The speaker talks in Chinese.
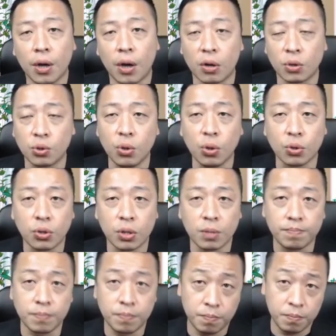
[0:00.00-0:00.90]
哦，所以我
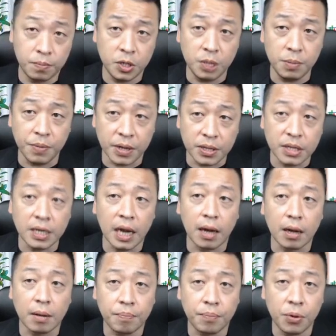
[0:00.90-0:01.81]
觉得基本
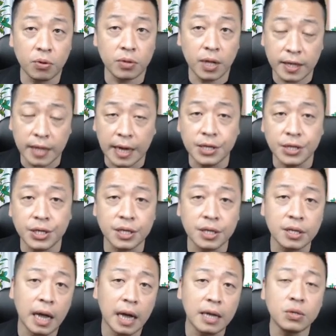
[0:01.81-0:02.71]
上不用太担
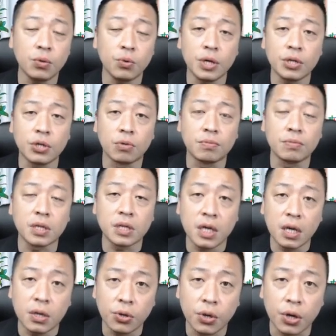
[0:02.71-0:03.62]
心，还是维持我们的
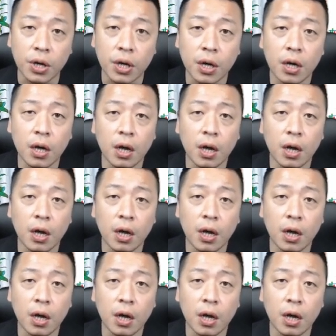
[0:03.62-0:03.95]
策略，